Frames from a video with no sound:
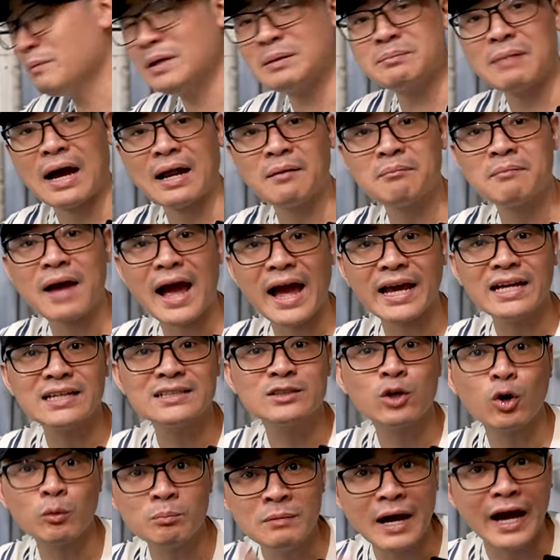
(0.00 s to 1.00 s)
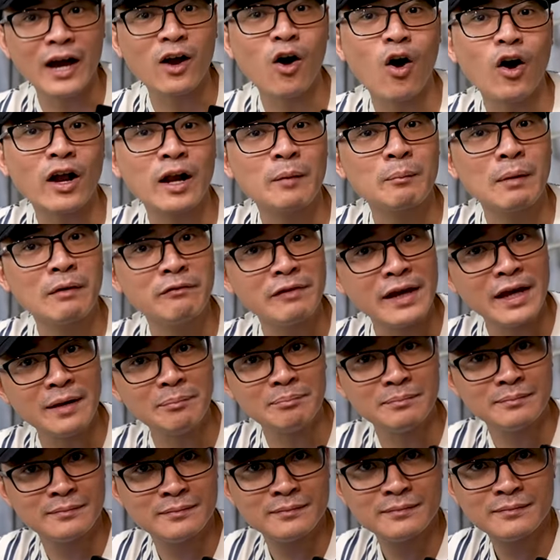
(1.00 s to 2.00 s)
nhưng bán mãi chốt 10 con là mà VIP.
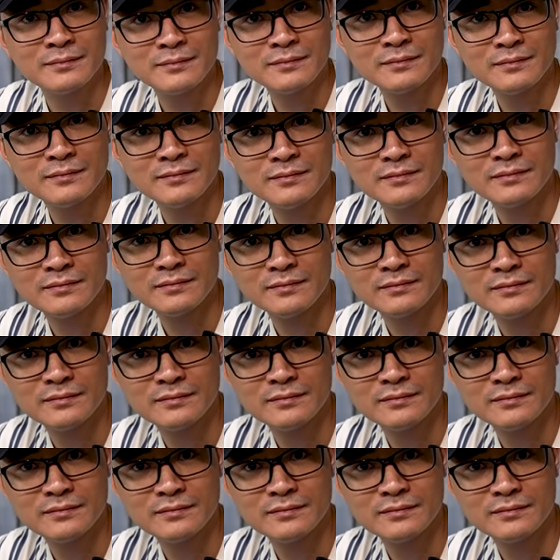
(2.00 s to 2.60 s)
Ê,